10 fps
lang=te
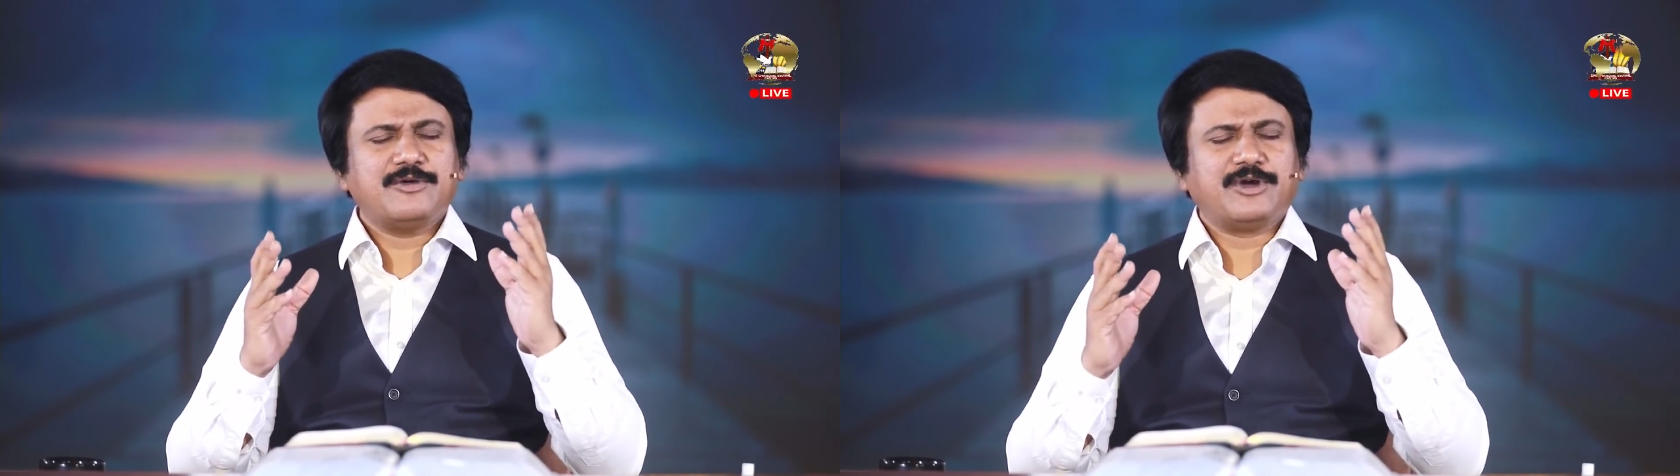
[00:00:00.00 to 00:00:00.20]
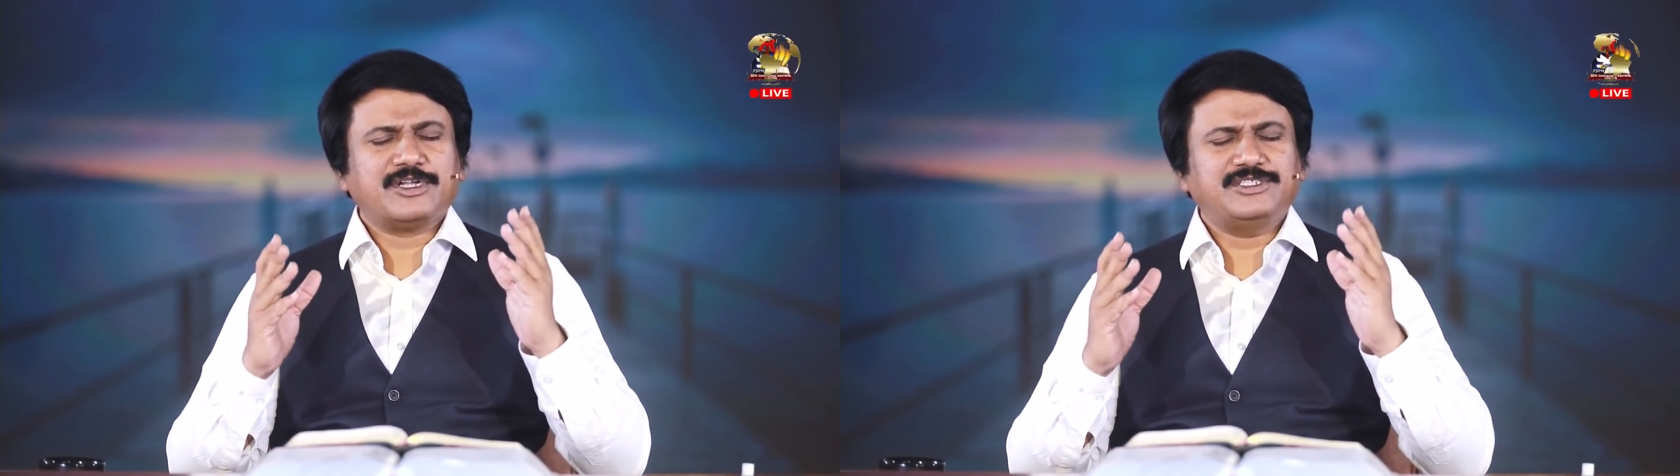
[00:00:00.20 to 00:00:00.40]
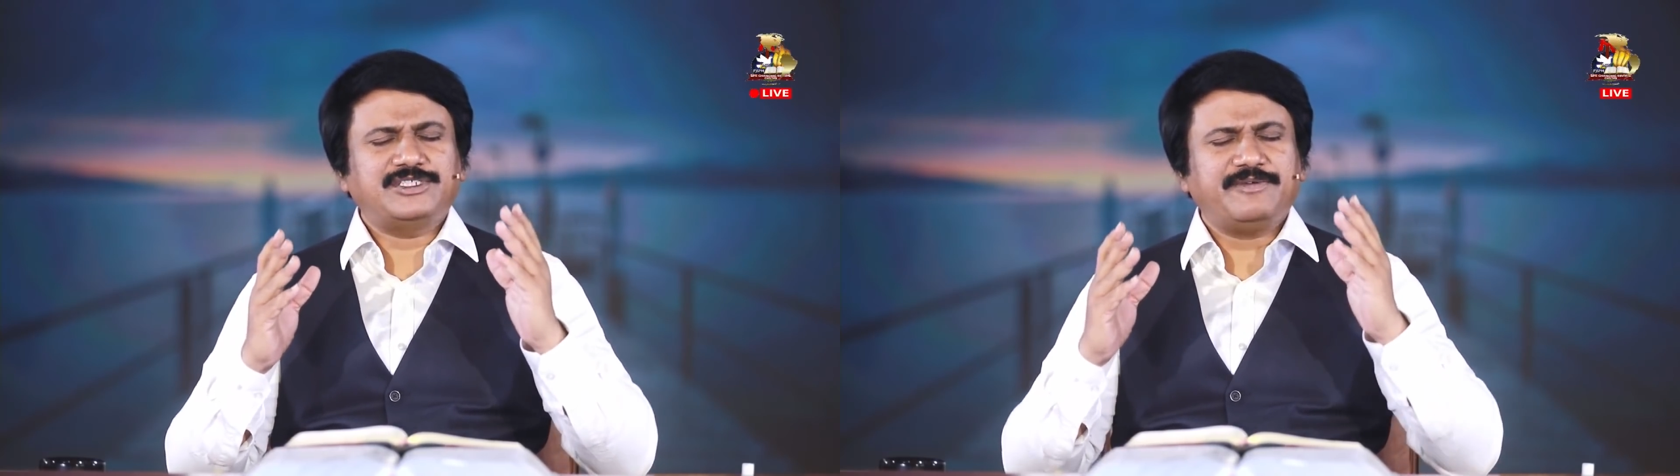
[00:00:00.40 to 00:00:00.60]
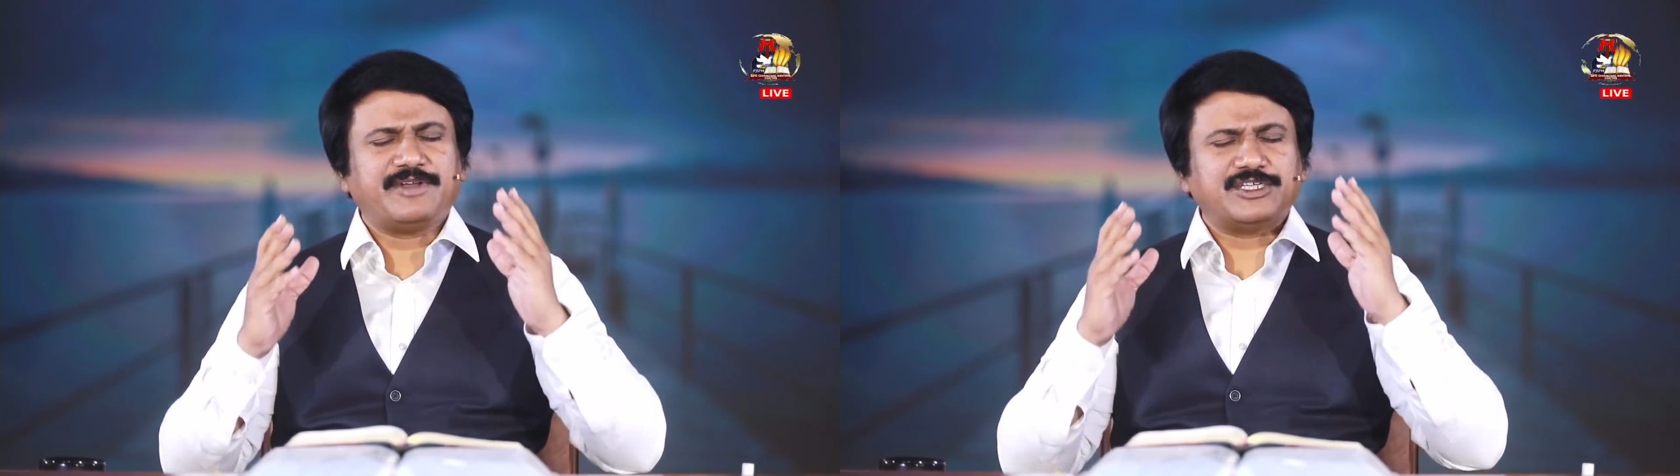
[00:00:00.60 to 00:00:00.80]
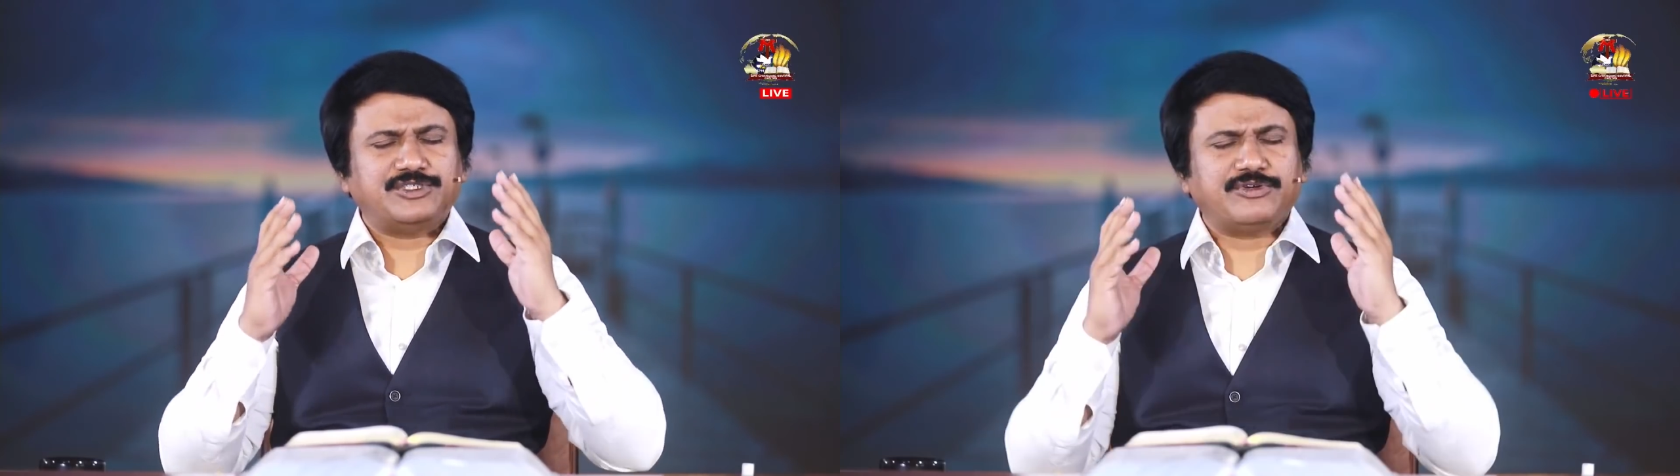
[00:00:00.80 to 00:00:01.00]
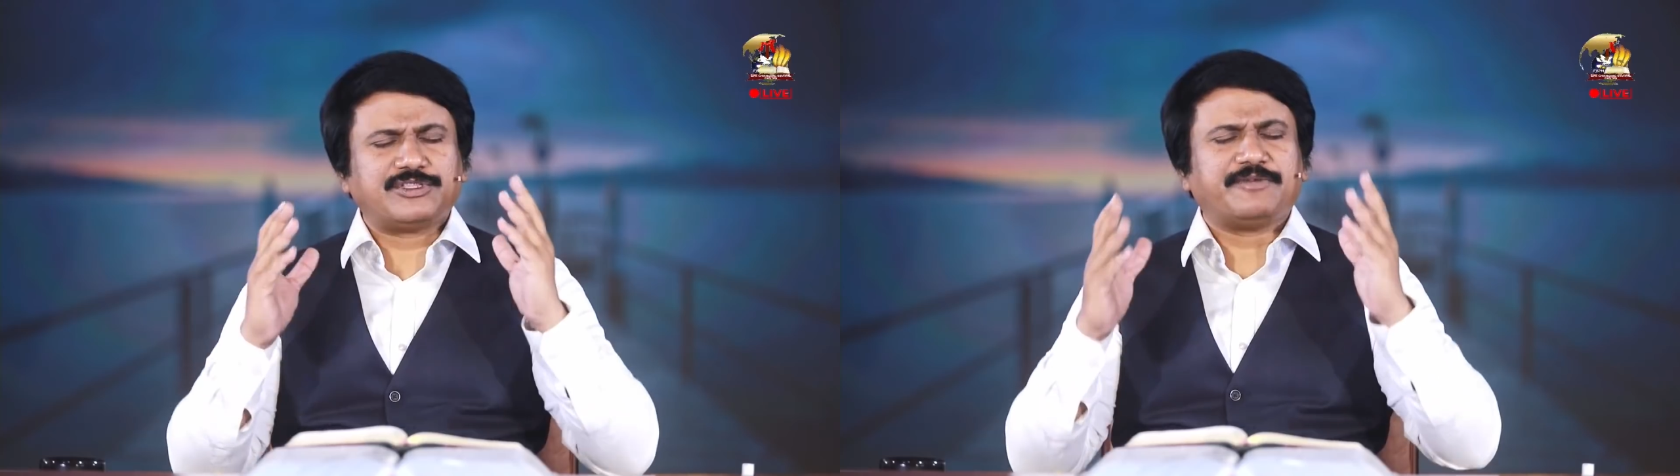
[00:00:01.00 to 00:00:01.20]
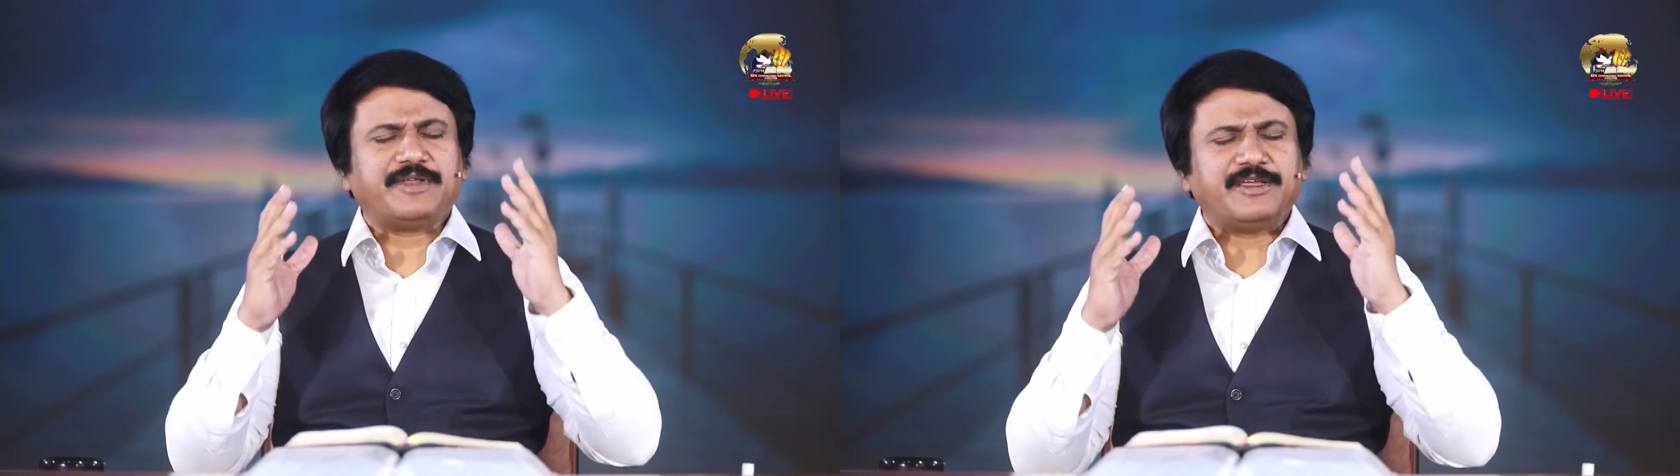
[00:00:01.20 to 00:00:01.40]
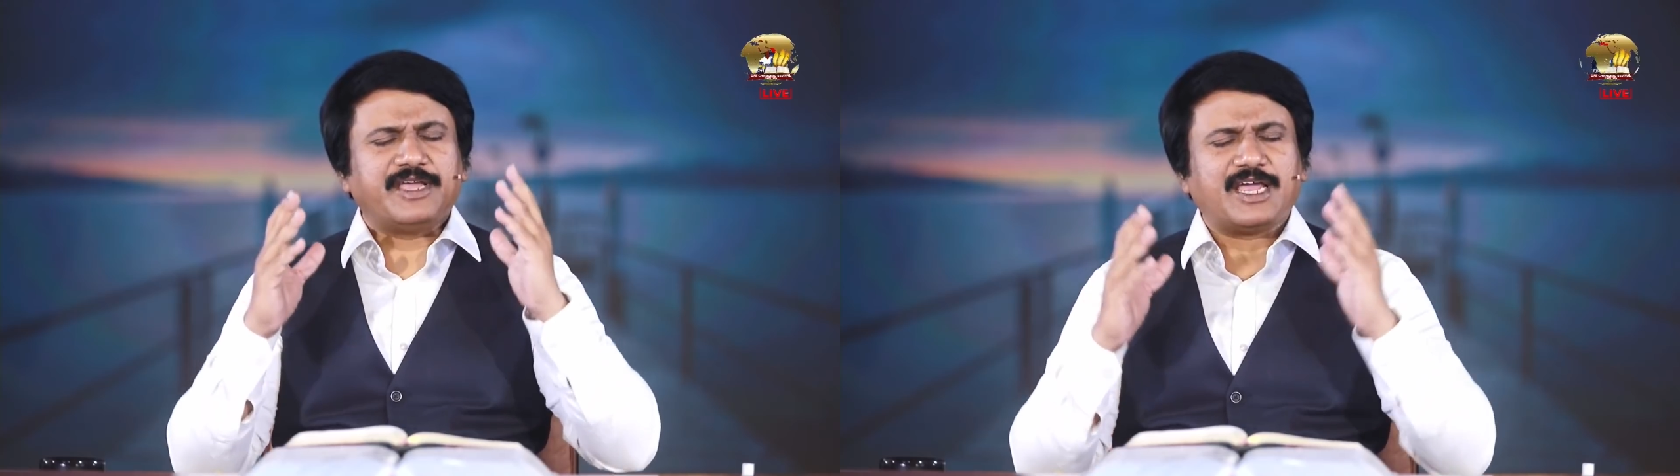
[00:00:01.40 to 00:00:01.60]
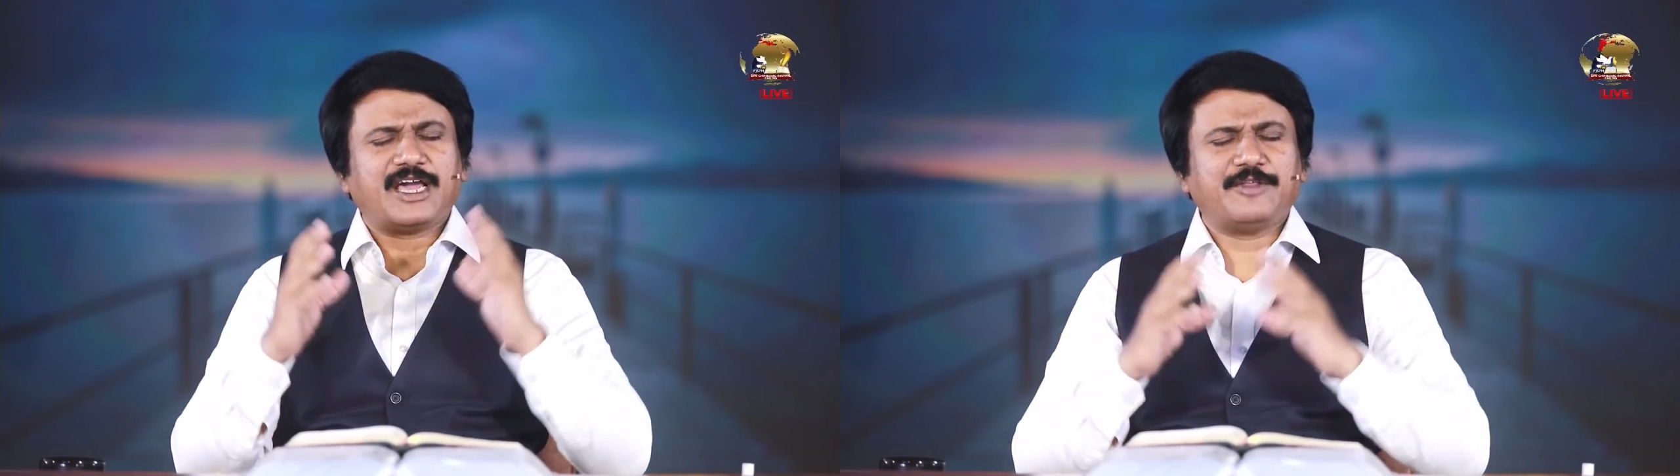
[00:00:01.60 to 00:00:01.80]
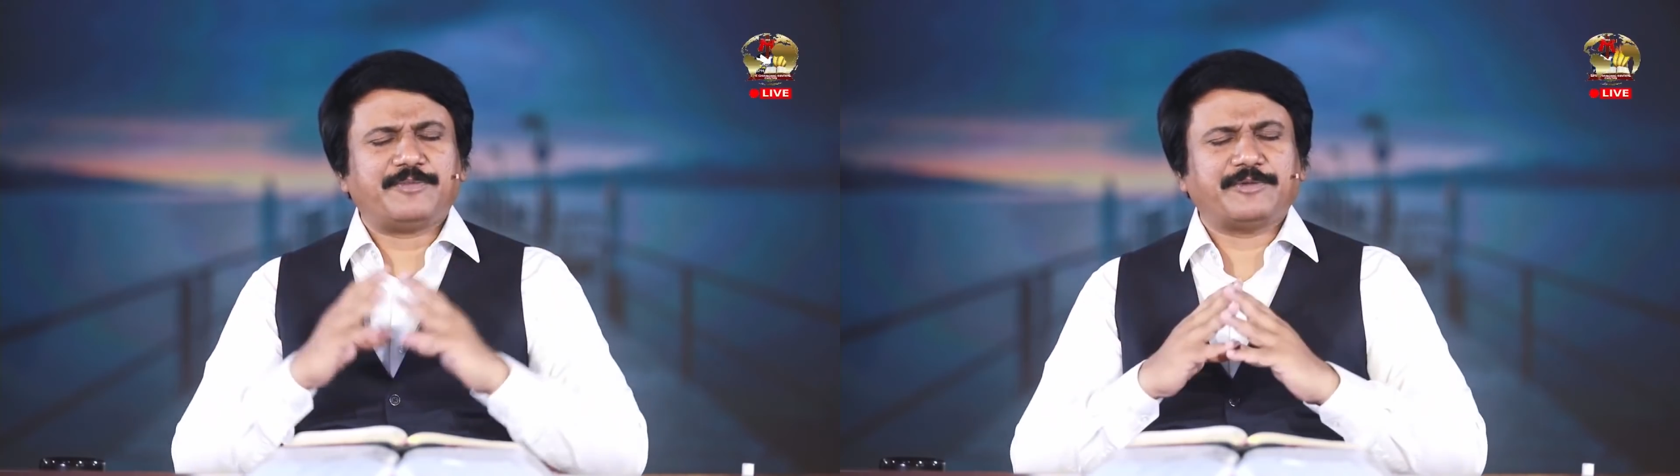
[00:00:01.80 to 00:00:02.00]
ఒక జీవన జ్యోతి వలె
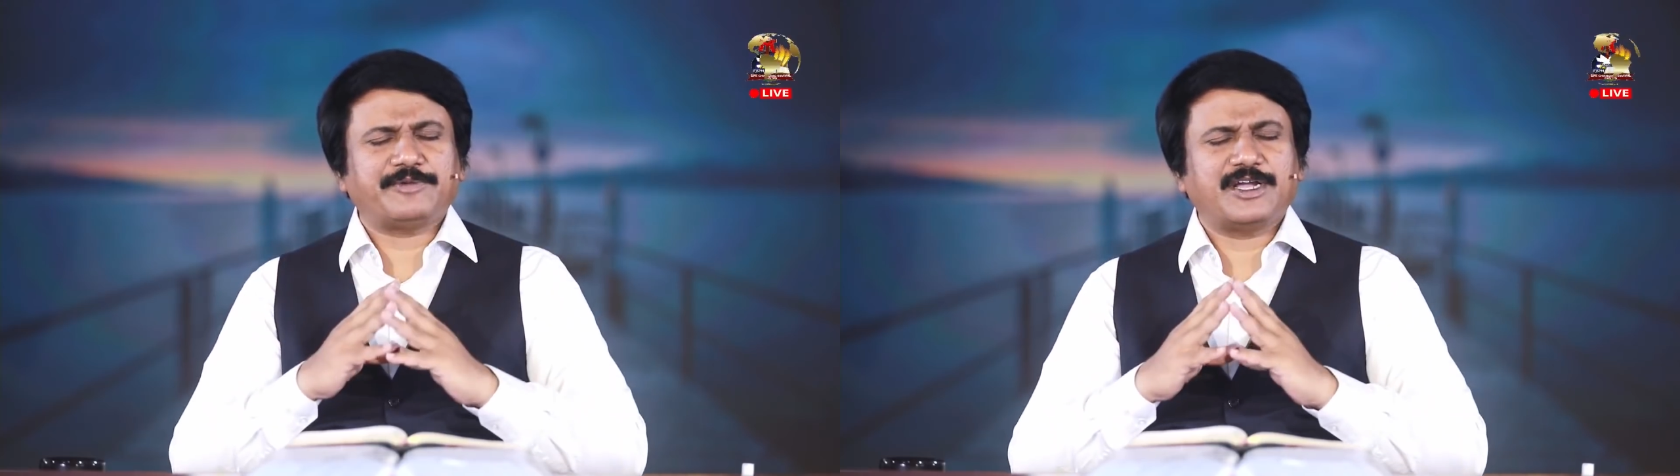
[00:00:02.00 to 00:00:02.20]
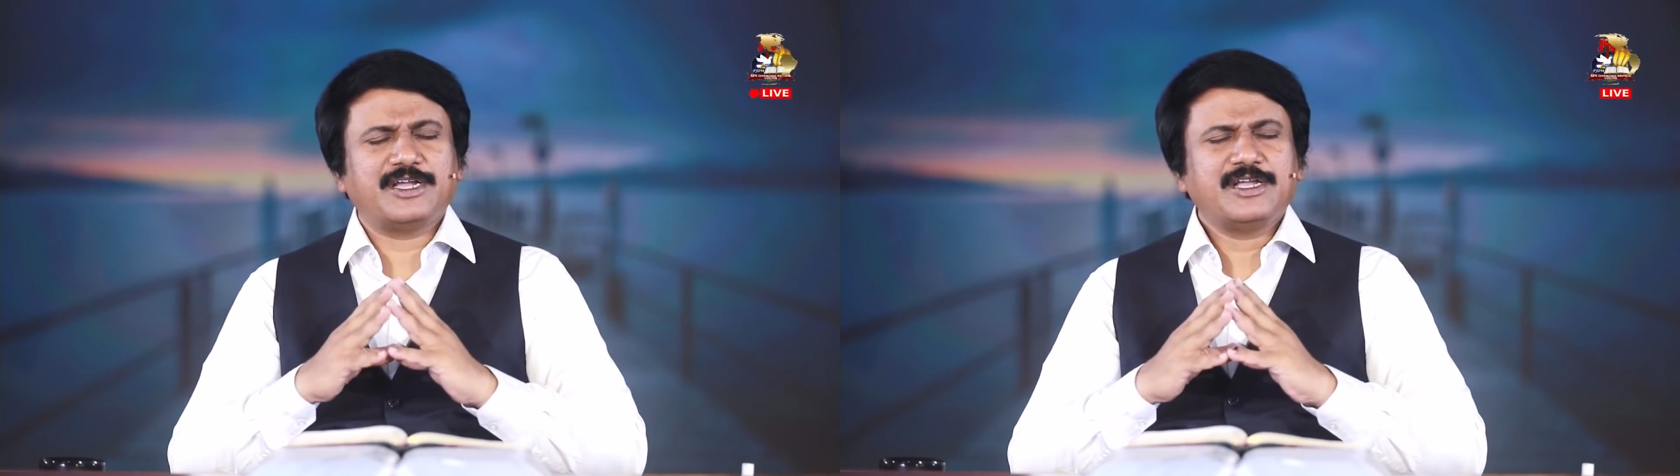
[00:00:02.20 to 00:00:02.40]
ఎలగాలి ప్రభా